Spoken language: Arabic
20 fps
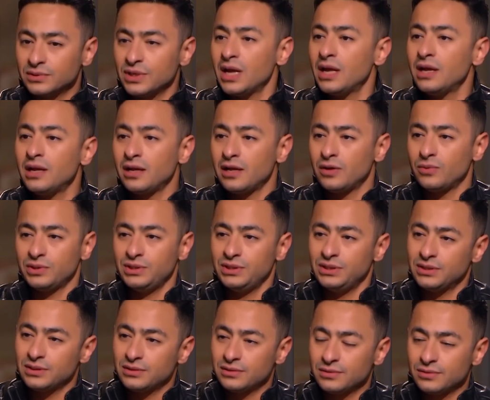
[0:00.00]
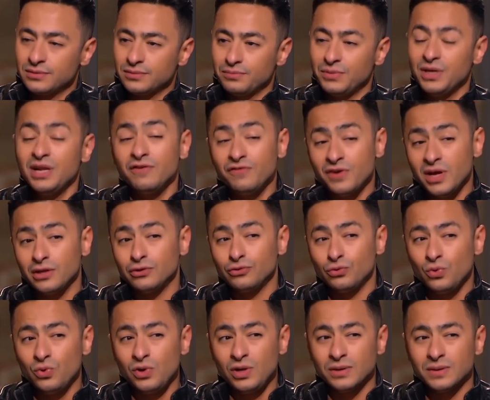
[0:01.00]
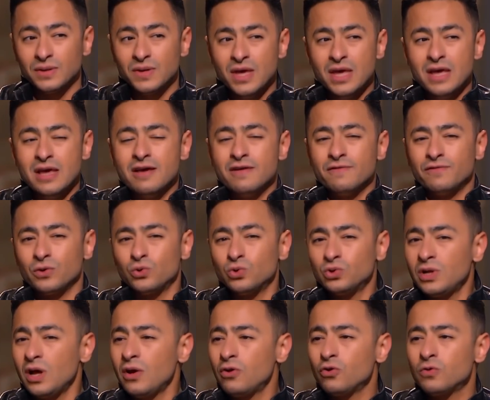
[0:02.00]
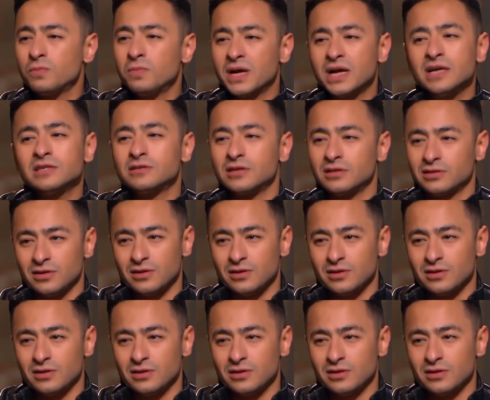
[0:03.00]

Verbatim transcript: جه قال لي انا هوديك بينا فعلا نروح فكنت اخرج بكسره